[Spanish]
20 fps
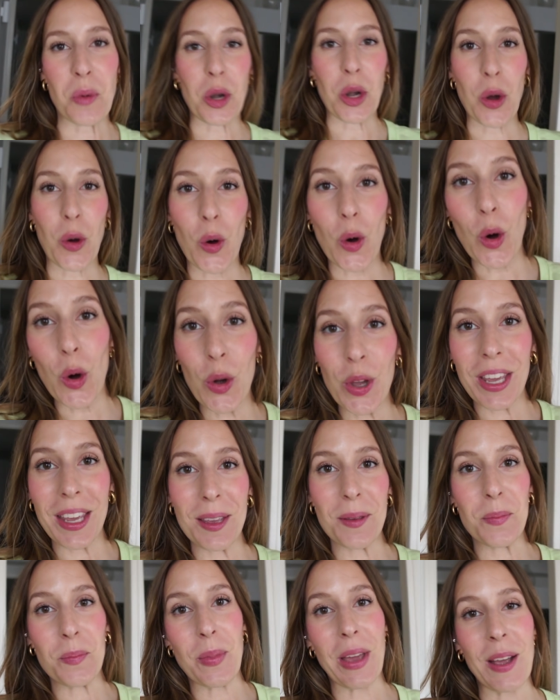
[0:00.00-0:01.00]
Bueno,
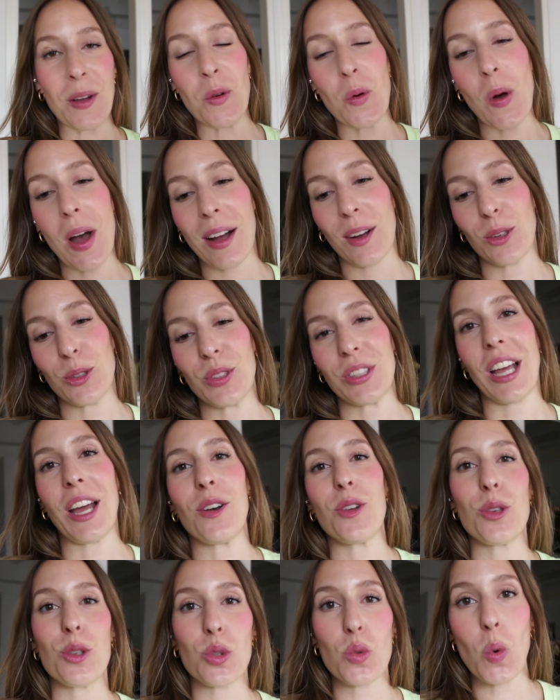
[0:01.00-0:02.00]
hoy vengo a
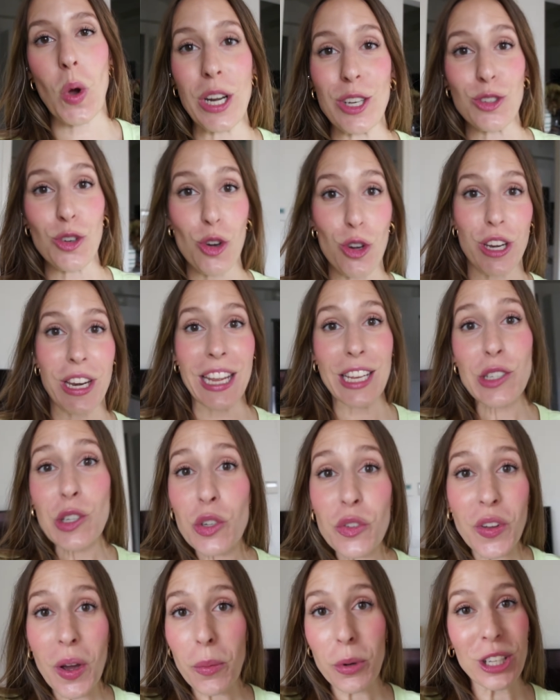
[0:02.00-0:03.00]
contaros cuáles son
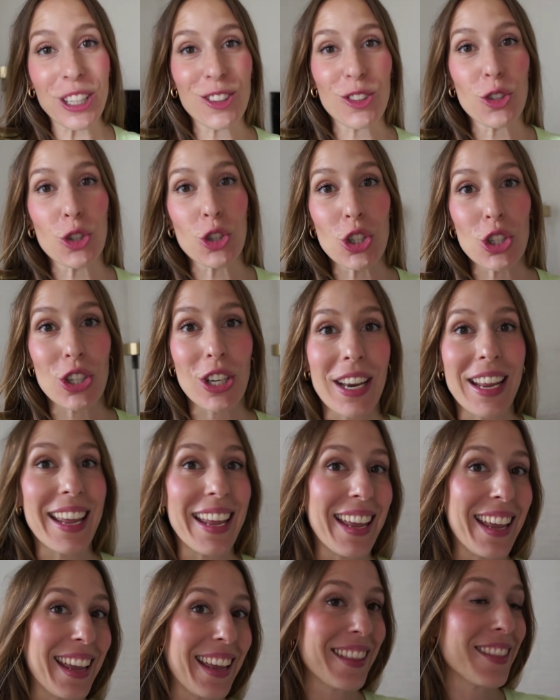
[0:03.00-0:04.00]
esos favoritos
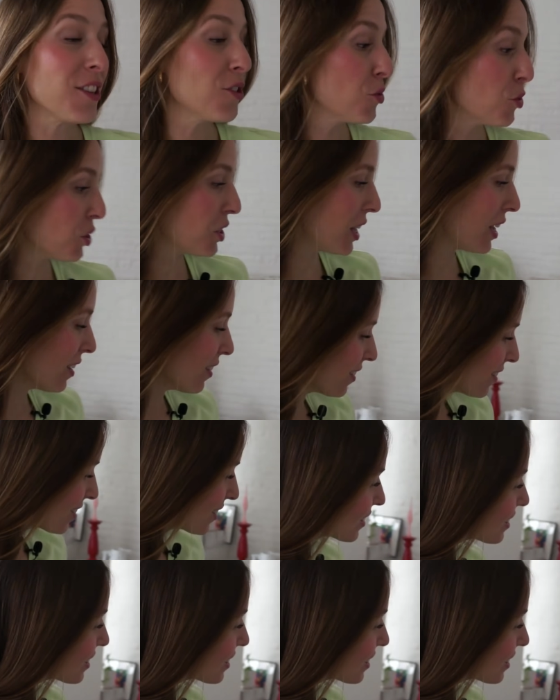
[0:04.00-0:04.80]
eh, de Justin,